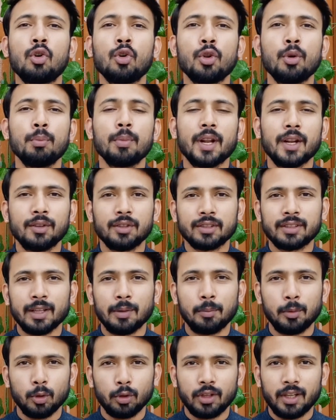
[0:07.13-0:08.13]
क्रोम ब्राउजर से
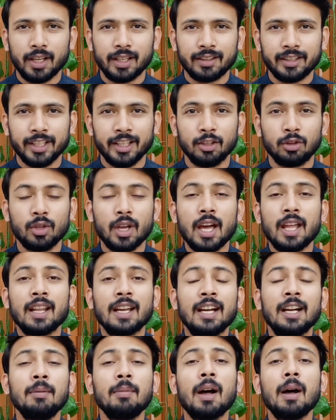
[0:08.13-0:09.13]
अपलोड करते हैं तो यार
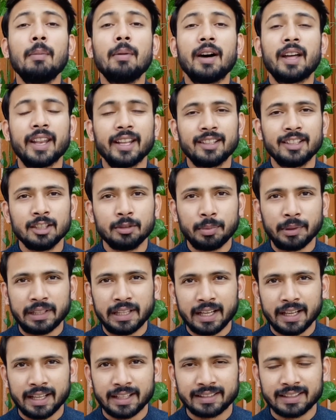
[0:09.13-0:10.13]
अब आप हर एक चीज़
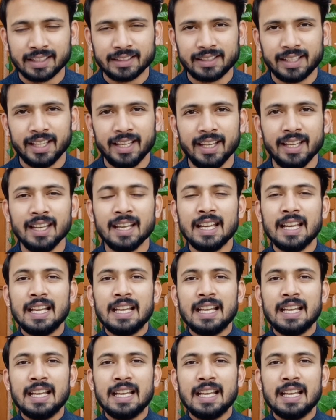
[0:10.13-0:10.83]
पता कर सकते हैं